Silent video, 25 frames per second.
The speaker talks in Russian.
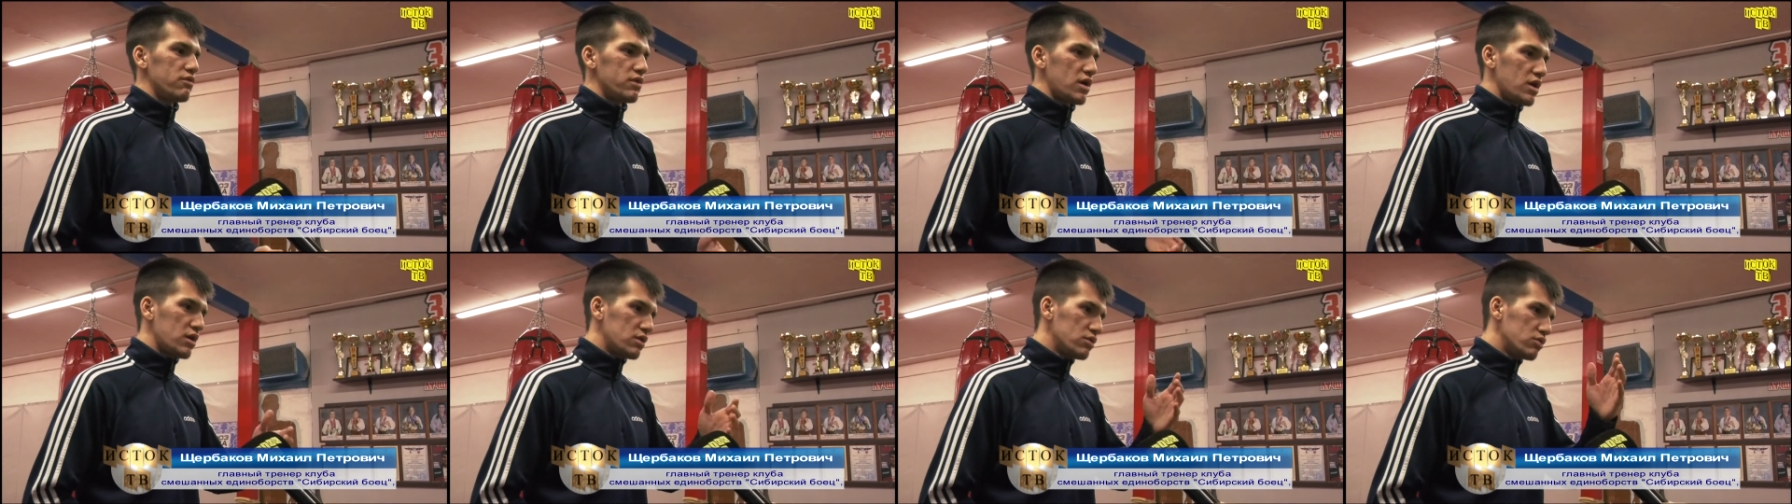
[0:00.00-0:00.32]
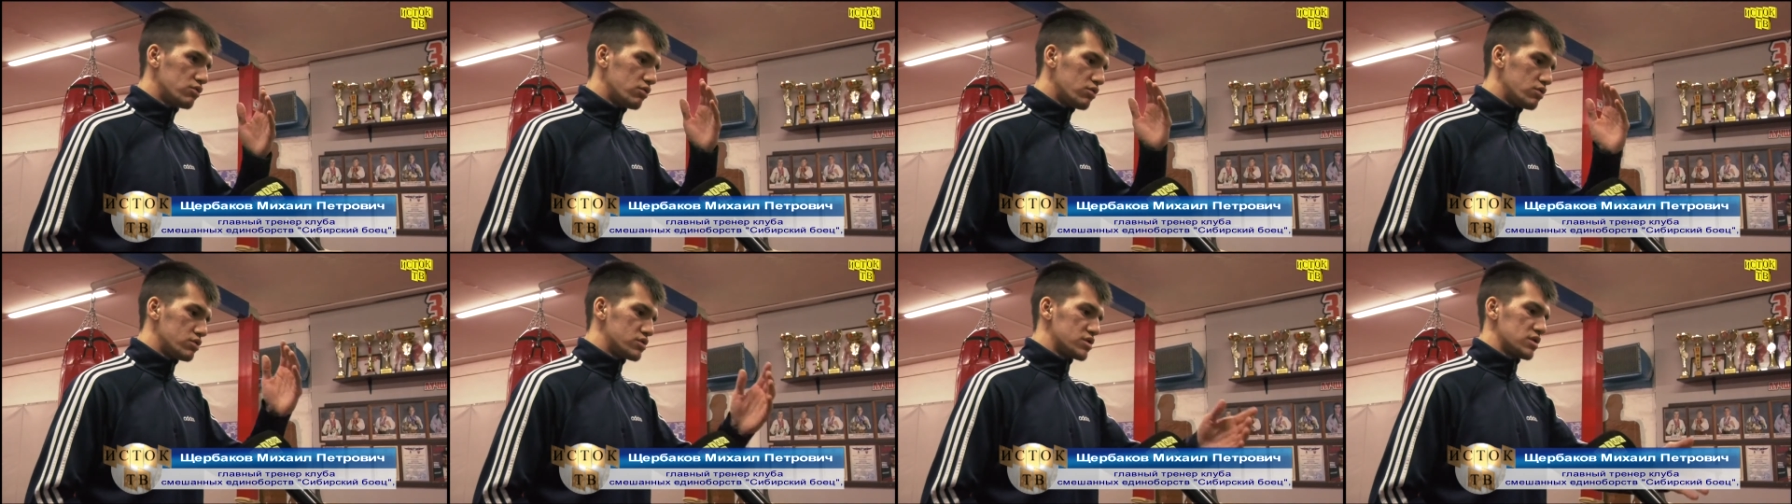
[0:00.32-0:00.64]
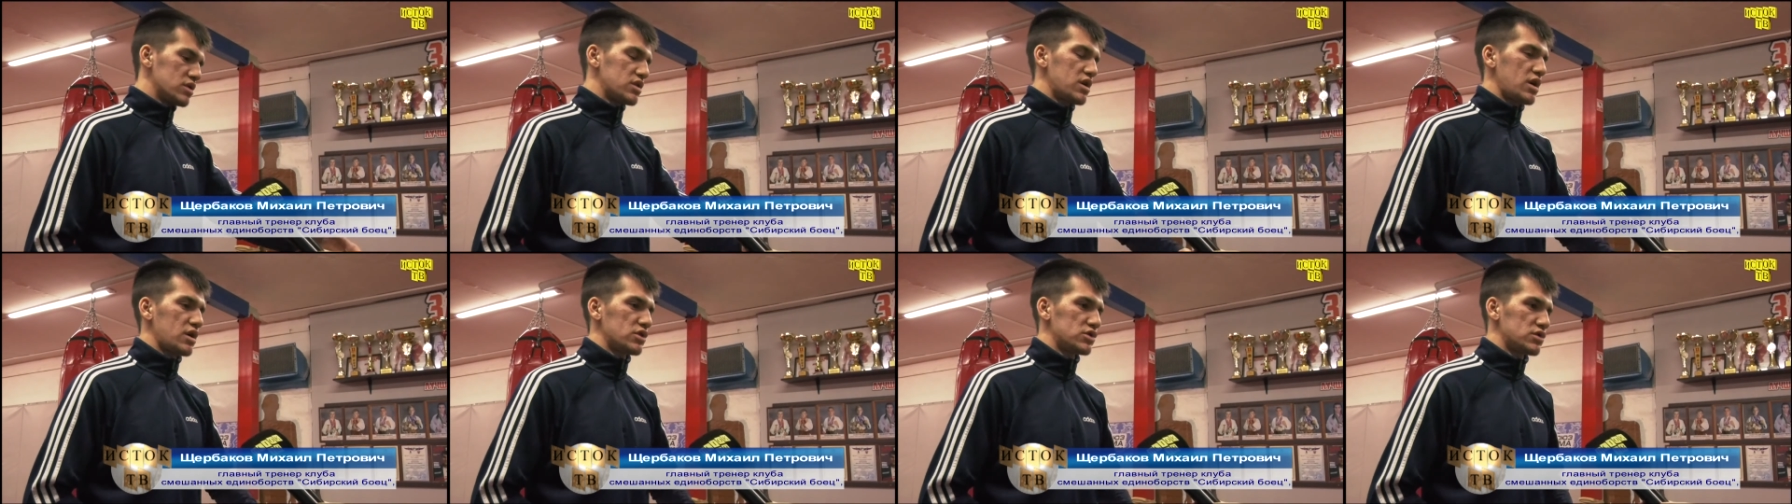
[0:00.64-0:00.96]

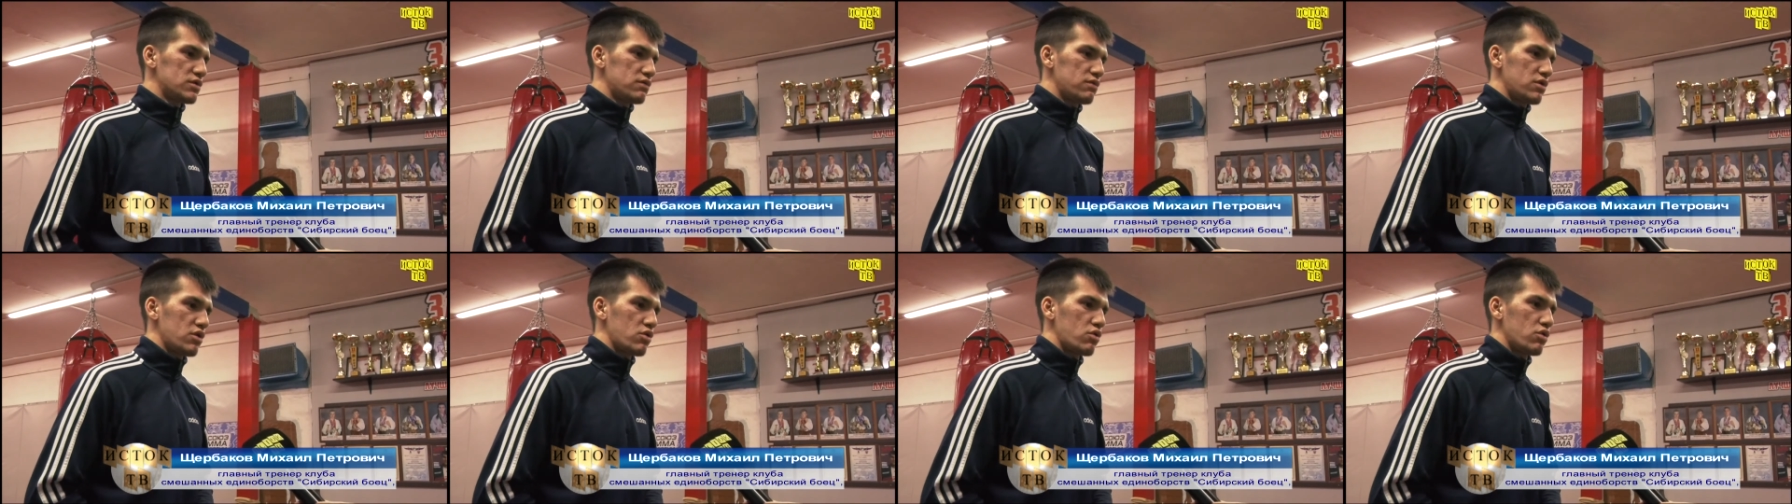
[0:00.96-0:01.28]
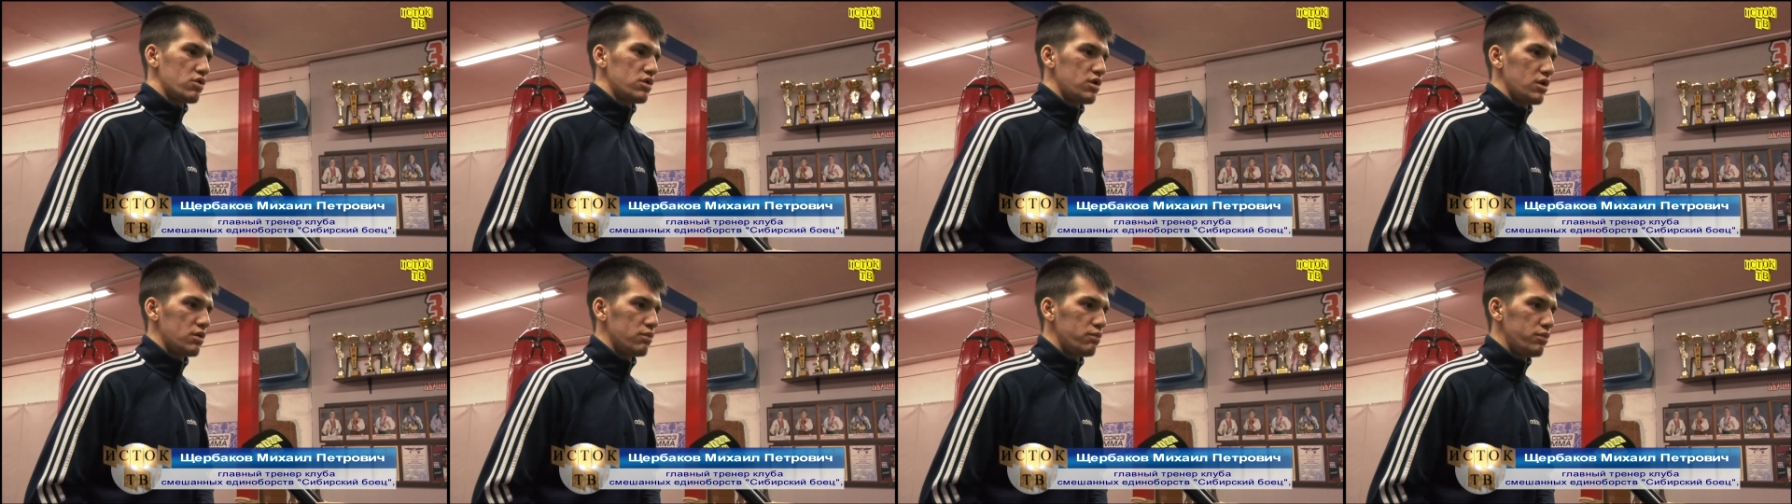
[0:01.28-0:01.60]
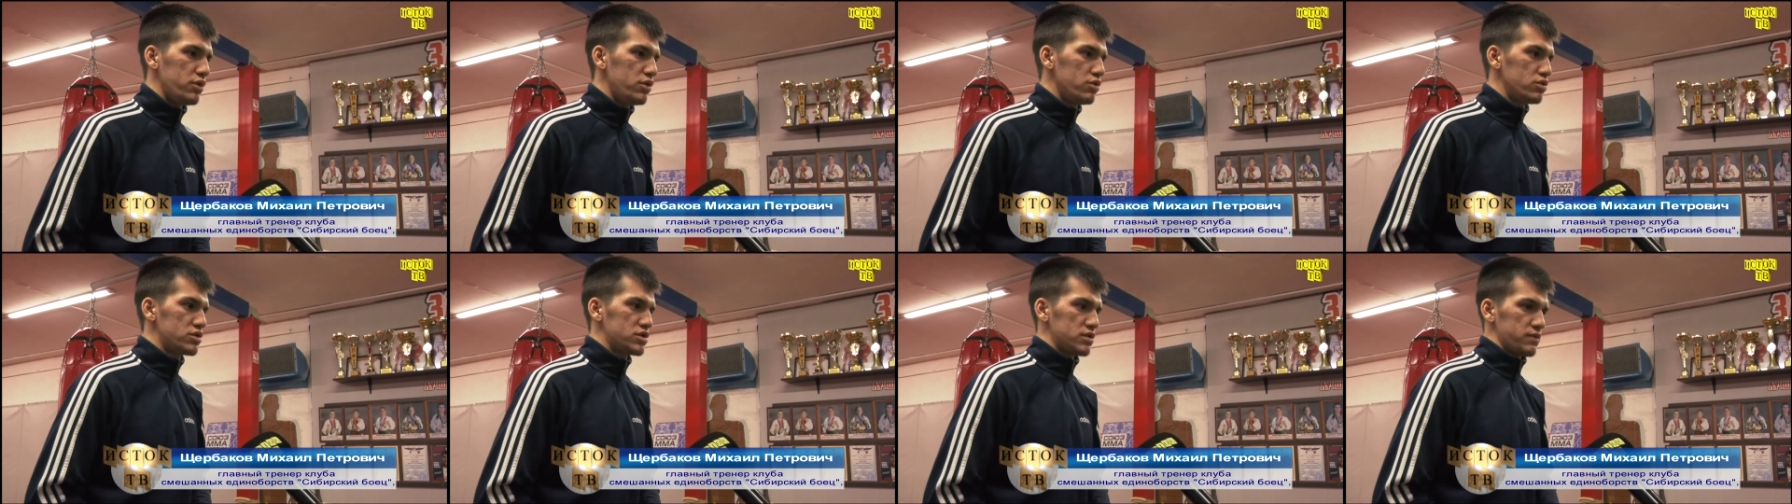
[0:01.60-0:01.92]
волнуются, также выходят,
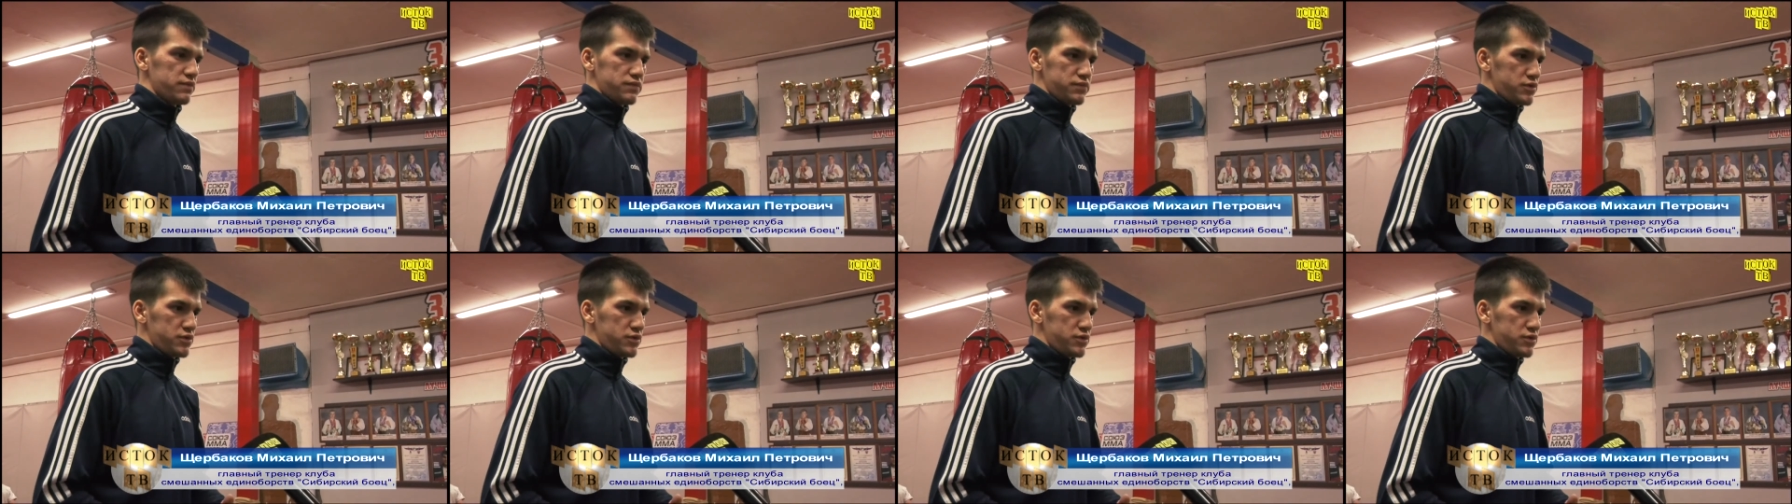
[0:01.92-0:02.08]
бьются.